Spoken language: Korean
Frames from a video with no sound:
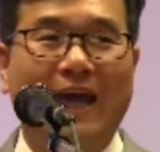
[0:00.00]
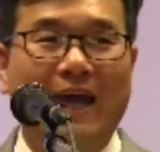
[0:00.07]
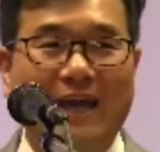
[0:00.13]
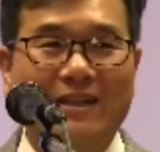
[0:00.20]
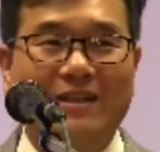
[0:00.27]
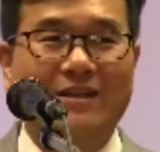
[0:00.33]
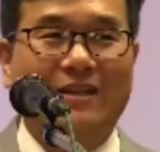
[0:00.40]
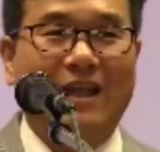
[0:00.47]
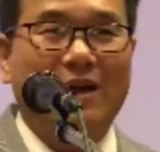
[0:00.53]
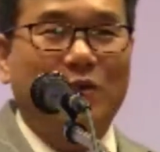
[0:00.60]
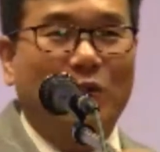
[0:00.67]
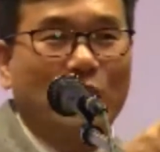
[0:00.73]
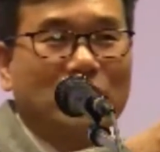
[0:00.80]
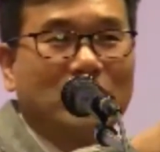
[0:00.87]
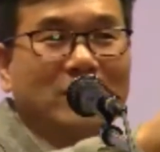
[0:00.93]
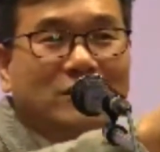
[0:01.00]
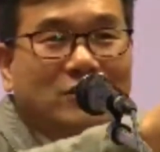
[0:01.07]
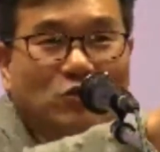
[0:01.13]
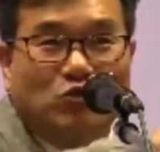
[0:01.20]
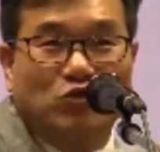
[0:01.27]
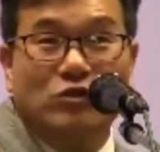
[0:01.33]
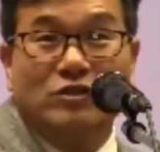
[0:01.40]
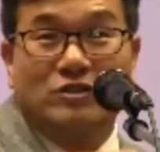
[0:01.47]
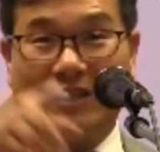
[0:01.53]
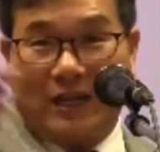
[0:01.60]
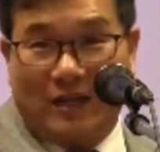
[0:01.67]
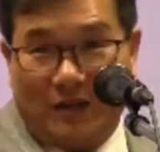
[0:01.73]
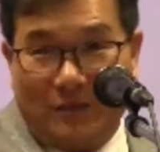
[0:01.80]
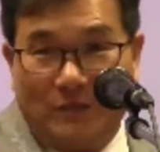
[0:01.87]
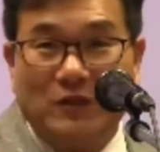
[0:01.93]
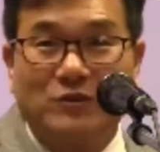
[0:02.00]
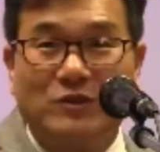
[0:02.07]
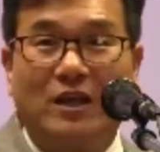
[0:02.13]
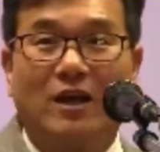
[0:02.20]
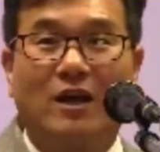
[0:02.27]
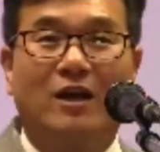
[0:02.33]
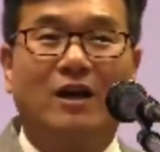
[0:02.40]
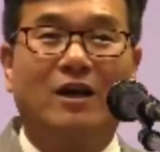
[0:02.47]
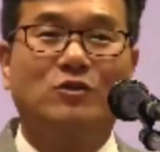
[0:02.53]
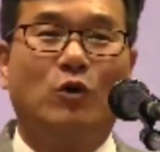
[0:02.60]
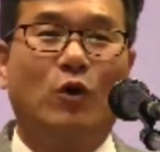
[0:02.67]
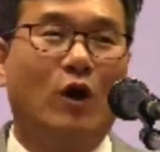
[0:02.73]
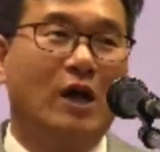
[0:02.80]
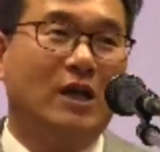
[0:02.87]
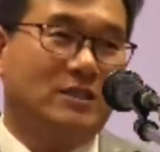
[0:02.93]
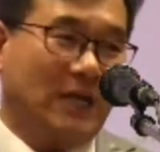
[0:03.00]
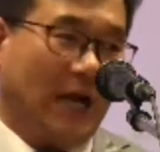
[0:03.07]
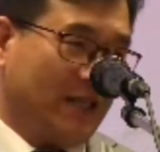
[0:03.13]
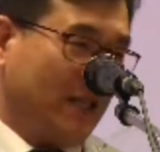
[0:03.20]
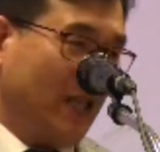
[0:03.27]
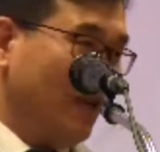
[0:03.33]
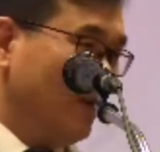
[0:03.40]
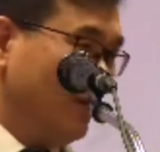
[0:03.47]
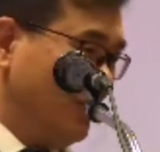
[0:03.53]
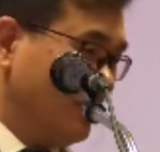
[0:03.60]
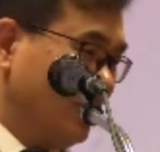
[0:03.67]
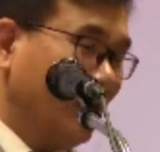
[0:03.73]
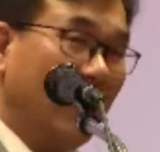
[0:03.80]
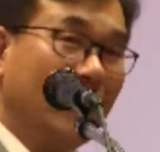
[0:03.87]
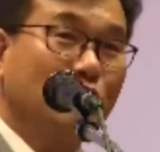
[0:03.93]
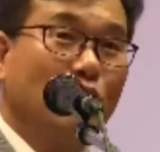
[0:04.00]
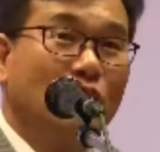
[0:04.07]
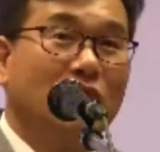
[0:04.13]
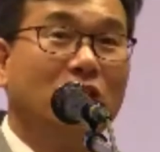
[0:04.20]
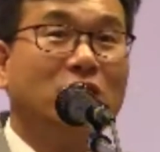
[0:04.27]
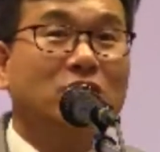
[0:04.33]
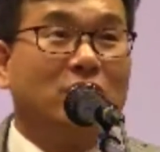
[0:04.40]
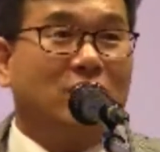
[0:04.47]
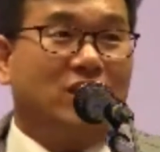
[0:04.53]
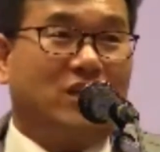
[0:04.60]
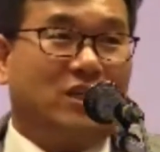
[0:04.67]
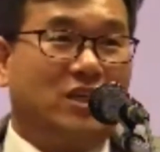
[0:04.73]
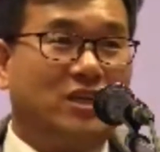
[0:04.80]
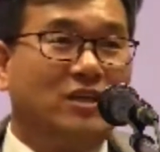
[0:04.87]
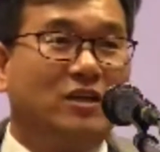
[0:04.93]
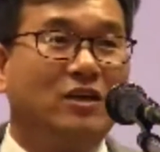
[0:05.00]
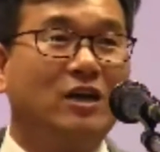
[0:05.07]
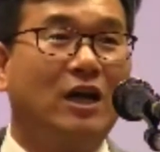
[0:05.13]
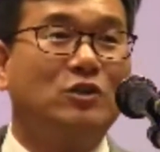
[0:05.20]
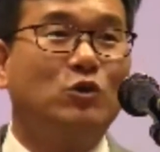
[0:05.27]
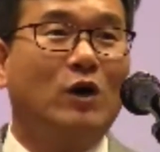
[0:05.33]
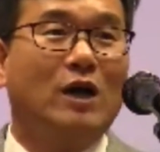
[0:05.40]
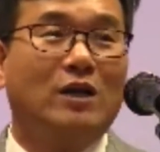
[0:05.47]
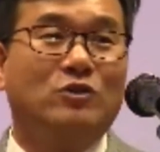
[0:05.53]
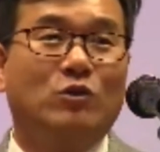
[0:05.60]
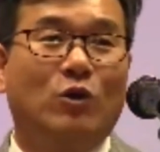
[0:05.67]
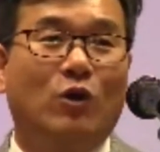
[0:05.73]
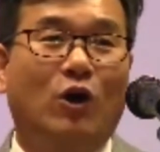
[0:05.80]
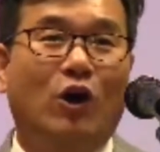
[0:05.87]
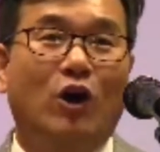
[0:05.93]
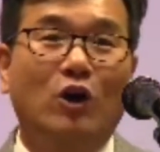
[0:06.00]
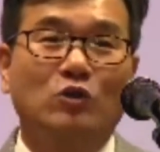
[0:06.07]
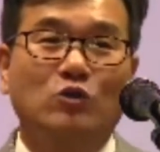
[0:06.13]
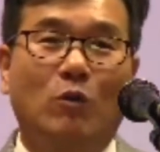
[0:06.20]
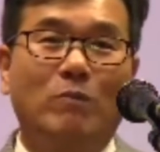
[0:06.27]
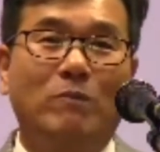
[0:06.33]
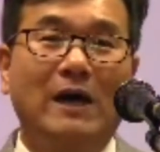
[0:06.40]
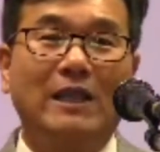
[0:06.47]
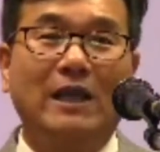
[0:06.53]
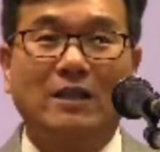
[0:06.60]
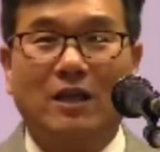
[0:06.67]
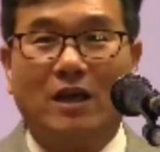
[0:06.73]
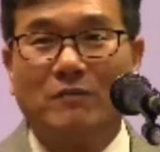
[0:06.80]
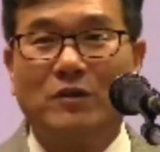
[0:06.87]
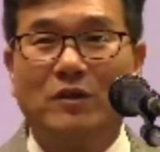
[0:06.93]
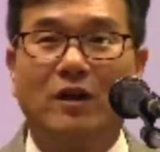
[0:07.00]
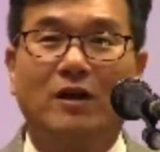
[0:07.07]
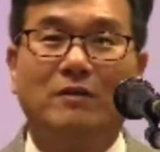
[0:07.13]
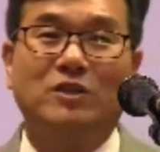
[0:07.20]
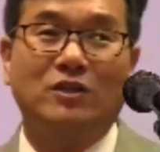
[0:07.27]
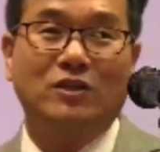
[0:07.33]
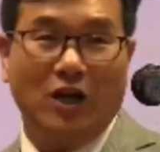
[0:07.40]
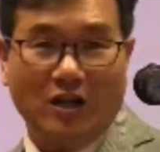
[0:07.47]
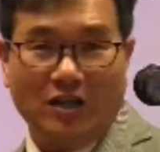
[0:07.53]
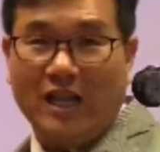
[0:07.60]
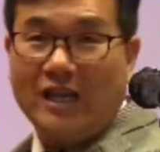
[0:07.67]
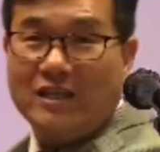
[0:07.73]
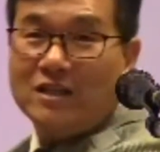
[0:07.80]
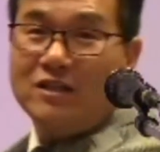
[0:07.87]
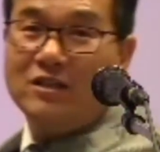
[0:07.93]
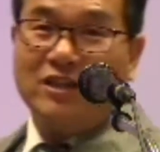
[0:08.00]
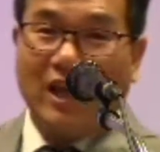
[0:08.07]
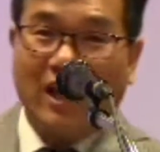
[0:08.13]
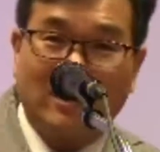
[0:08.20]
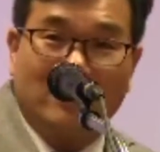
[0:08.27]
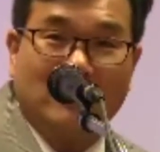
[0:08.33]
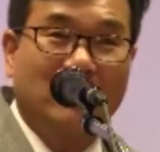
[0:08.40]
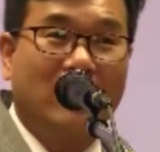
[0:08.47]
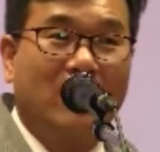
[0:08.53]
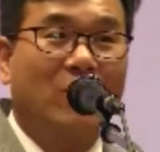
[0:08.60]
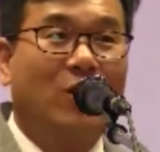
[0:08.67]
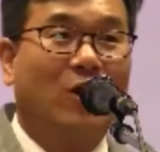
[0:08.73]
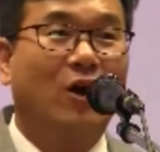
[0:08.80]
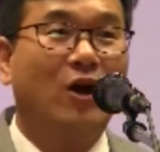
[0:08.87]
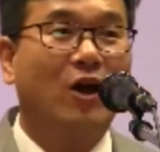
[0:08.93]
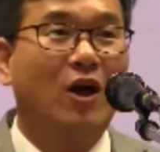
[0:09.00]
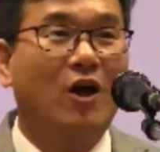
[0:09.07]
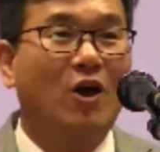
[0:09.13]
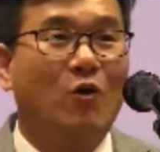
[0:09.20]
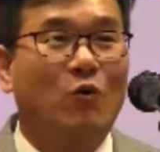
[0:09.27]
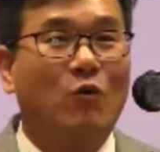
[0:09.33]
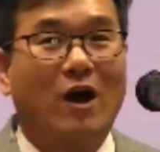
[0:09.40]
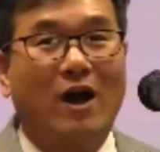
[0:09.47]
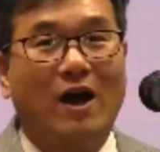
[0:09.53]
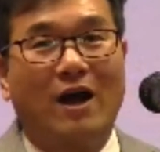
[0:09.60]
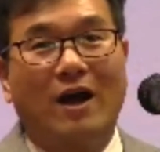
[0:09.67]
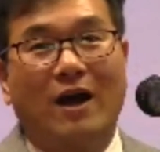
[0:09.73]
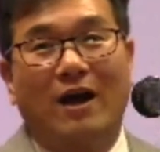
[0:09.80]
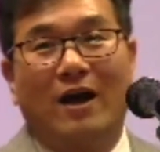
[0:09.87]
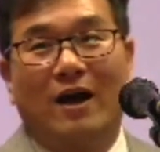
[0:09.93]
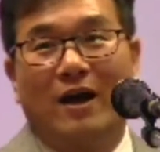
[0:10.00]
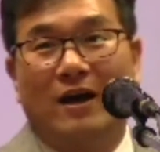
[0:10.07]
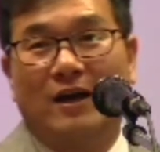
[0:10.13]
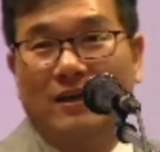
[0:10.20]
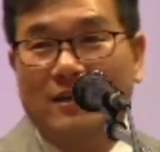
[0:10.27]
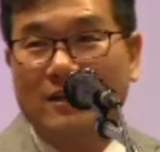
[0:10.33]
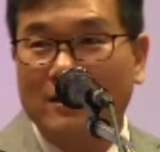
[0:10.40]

애들 다 교실에서 줄따레비로세워아가지고 짝대기 어디서 가져온 긴지 긴 거 가져와가지고요. 손바닥 내밀어 하면서 열 대씩을 때리는데요. 와.